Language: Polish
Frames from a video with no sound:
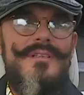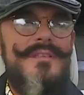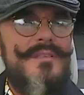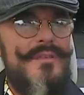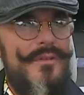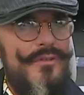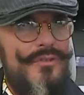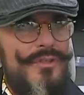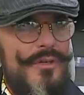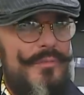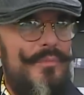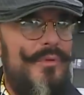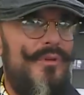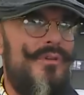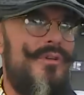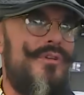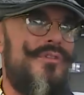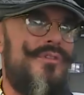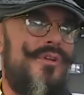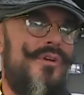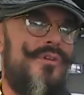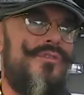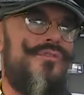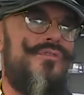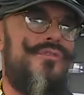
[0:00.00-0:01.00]
znoszę
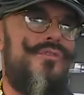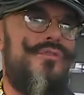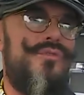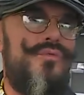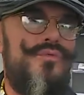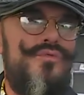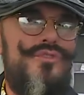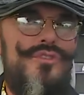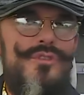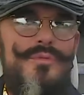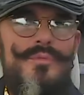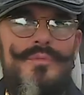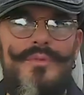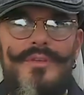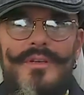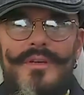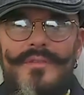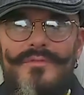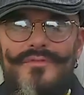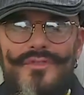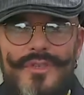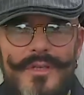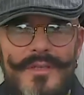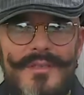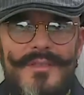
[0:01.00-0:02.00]
monotonii, nudzi mnie
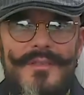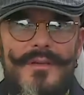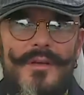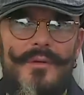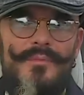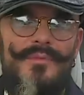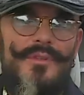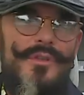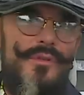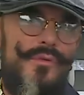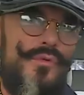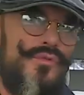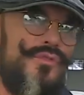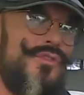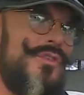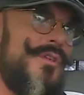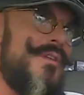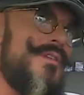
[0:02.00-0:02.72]
wszystko, mnie nudzi.